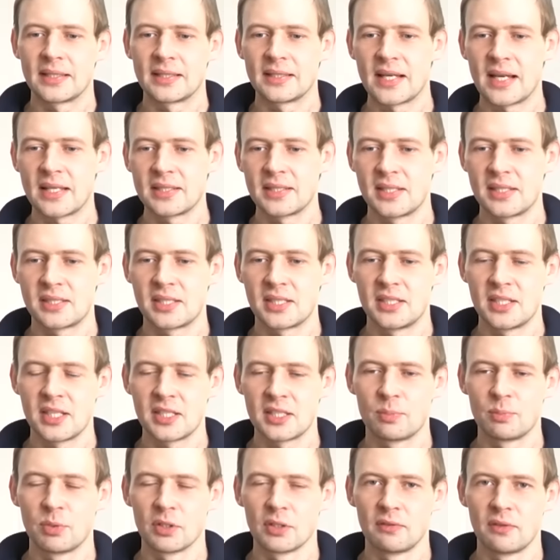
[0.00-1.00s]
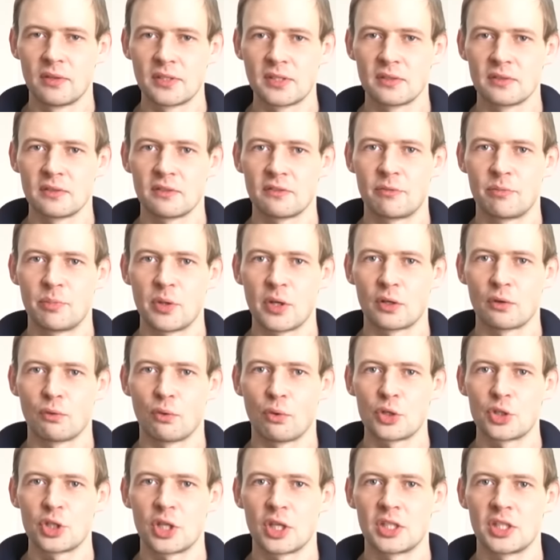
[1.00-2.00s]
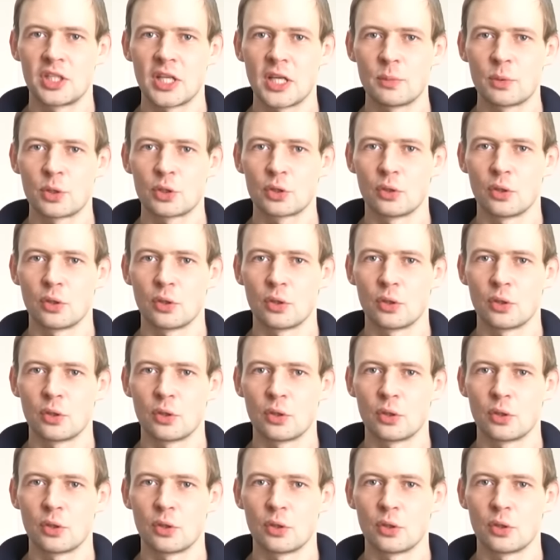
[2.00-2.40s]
Данный инцидент был вызван в первую очередь тем,